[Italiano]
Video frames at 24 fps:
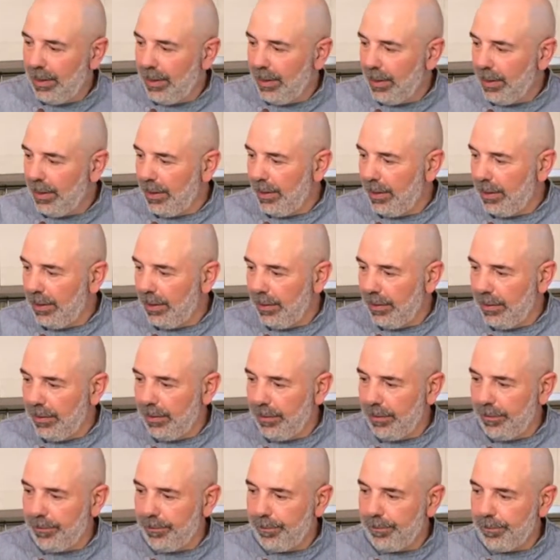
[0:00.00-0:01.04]
E,
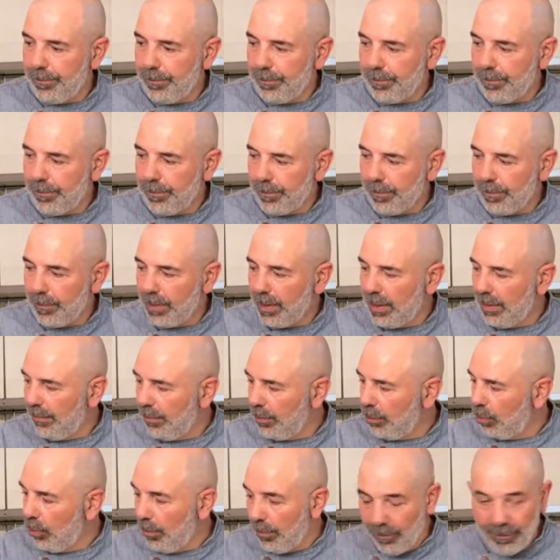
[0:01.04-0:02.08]
ehm, che
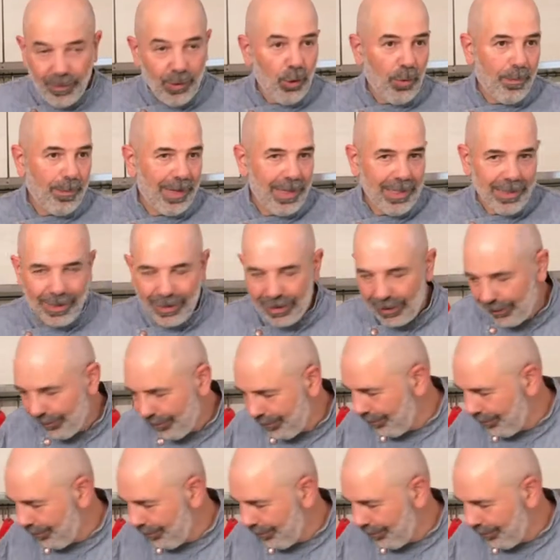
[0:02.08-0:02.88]
vado, vado a prenderla.